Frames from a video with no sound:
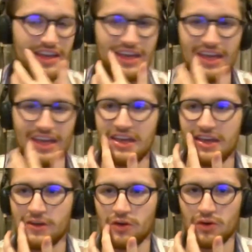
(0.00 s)

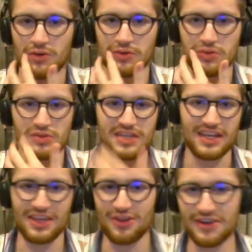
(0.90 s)
eh, con tus
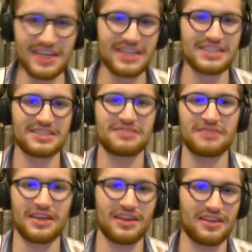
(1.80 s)
seguidores.
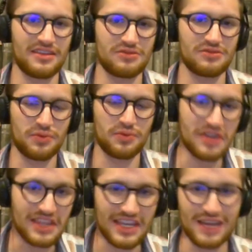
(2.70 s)
Eh, supongo
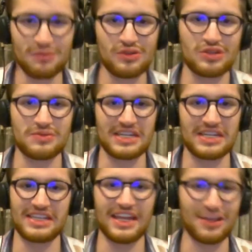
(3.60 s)
que te llegan muchos
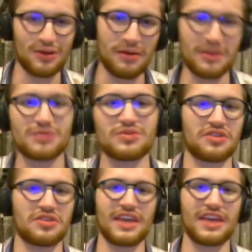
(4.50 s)
mensajes directos, hablas
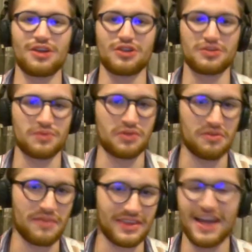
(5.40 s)
mucho con ellos, por
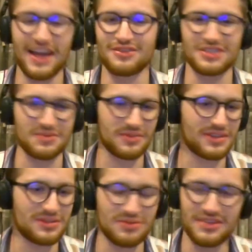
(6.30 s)
comentarios,
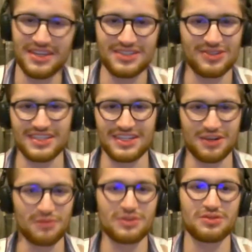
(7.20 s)
respondes dudas, yo qué sé,
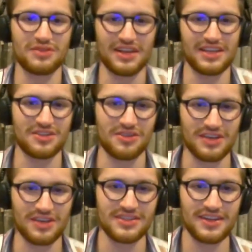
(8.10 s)
¿cómo es tu relación con
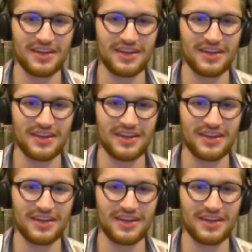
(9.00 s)
ellos?